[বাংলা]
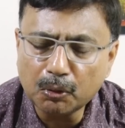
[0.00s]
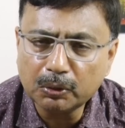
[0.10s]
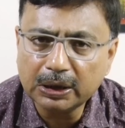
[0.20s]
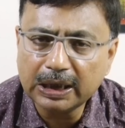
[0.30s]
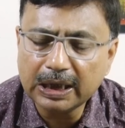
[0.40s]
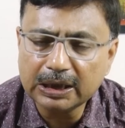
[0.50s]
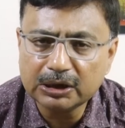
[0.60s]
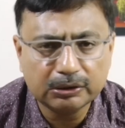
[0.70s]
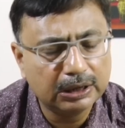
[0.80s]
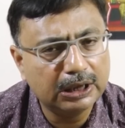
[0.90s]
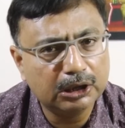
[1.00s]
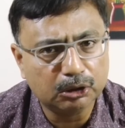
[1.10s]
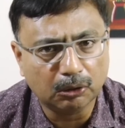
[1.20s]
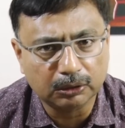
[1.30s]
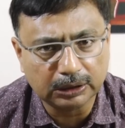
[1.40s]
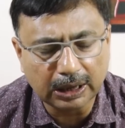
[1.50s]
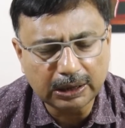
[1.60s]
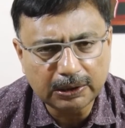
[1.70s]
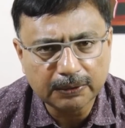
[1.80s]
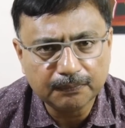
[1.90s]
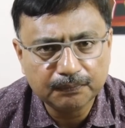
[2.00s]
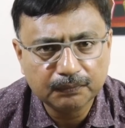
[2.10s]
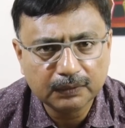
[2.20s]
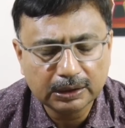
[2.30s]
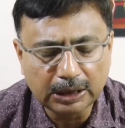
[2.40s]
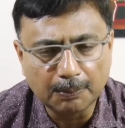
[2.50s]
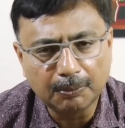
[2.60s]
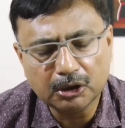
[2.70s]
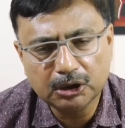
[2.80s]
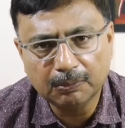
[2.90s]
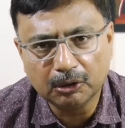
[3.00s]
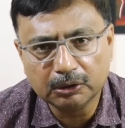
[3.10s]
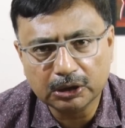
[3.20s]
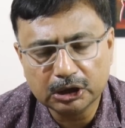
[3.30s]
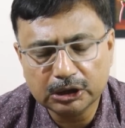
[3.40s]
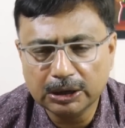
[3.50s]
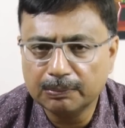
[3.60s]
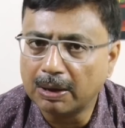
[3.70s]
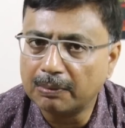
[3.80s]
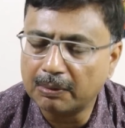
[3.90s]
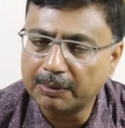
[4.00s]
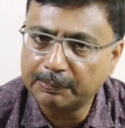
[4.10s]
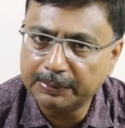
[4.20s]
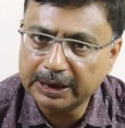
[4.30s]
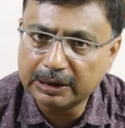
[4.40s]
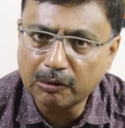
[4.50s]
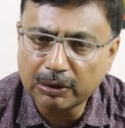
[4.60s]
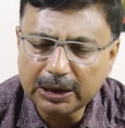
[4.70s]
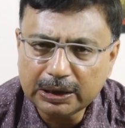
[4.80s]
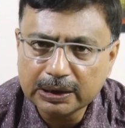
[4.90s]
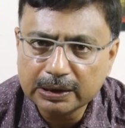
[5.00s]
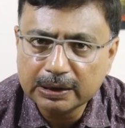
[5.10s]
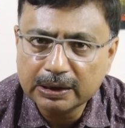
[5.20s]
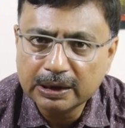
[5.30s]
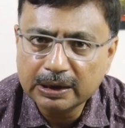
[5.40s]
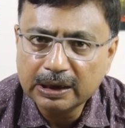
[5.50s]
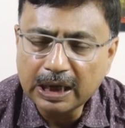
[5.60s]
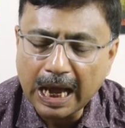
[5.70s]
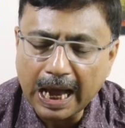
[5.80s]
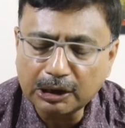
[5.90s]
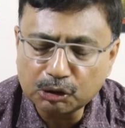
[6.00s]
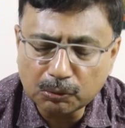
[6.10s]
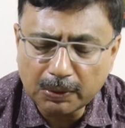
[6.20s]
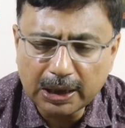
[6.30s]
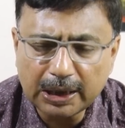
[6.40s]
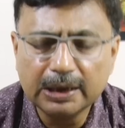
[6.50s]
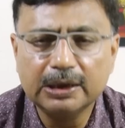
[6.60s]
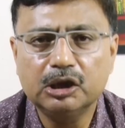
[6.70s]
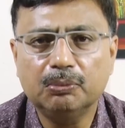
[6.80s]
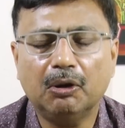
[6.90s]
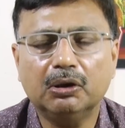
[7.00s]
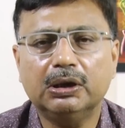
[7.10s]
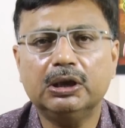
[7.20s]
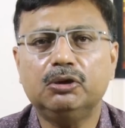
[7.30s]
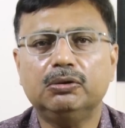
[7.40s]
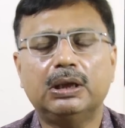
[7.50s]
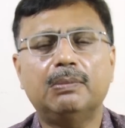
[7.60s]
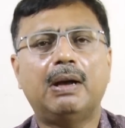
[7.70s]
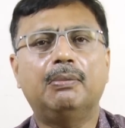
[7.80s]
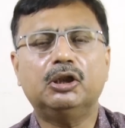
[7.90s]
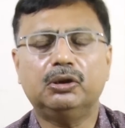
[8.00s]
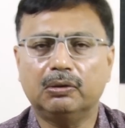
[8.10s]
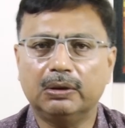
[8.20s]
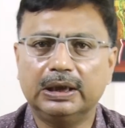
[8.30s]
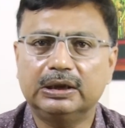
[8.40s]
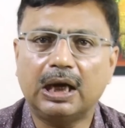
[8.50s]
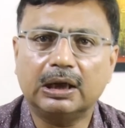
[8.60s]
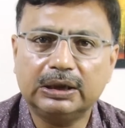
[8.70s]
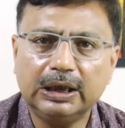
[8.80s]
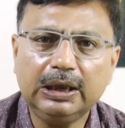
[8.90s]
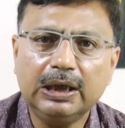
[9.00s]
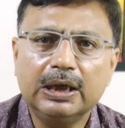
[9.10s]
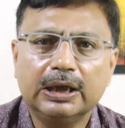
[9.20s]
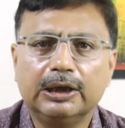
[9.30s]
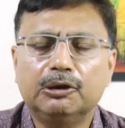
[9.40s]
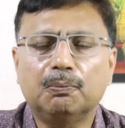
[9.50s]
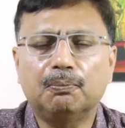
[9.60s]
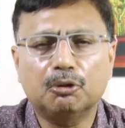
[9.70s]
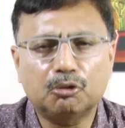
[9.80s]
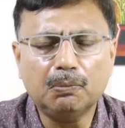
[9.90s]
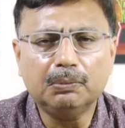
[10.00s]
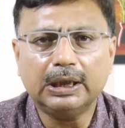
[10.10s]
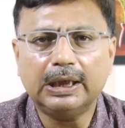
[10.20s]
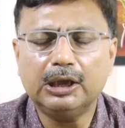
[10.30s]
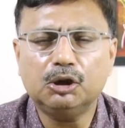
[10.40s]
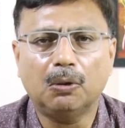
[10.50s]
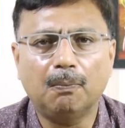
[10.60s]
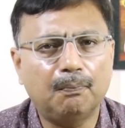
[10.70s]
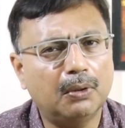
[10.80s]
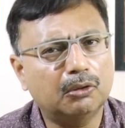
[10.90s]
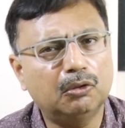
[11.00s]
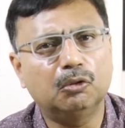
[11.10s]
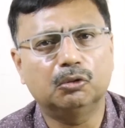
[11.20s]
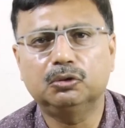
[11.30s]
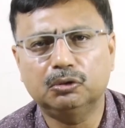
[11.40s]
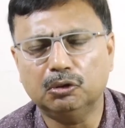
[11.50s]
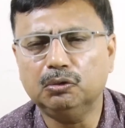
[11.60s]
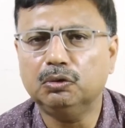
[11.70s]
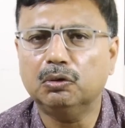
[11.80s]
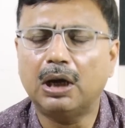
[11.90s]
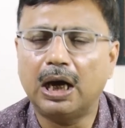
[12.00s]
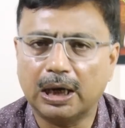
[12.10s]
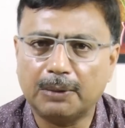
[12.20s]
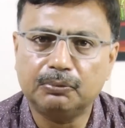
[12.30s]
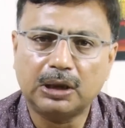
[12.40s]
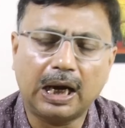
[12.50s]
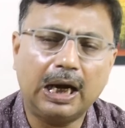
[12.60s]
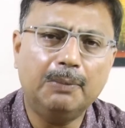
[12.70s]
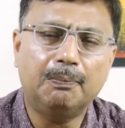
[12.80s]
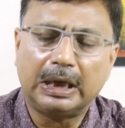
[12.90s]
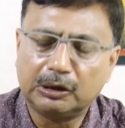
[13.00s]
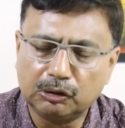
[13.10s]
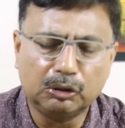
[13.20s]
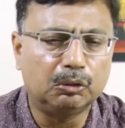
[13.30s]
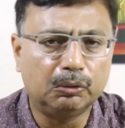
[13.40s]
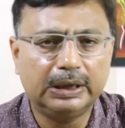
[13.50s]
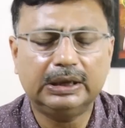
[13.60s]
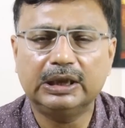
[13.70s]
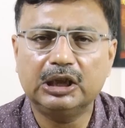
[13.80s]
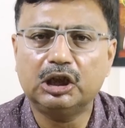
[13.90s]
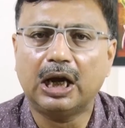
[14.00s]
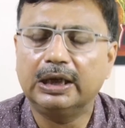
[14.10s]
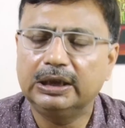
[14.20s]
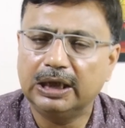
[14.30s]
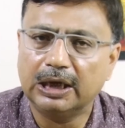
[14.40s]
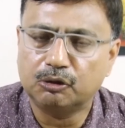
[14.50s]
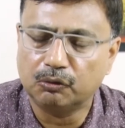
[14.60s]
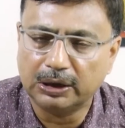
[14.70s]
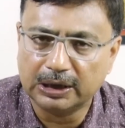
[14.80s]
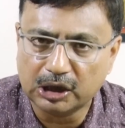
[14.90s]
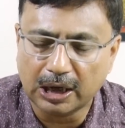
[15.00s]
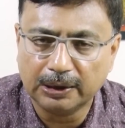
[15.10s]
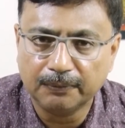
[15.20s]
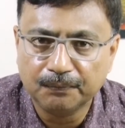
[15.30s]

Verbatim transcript: পক্ষের স্ত্রীর সন্তান তারপর জীবন কৃষ্ণের বাবা আবার বিয়ে করেন একসময় জীবনকৃষ্ণ তার বাবার সঙ্গেই থাকতেন কিন্তু প্রথম থেকেই সম্পর্ক অত্যন্ত খারাপ থাকায় বাধ্য হয়ে তিনি সাঁথিয়া চলে যান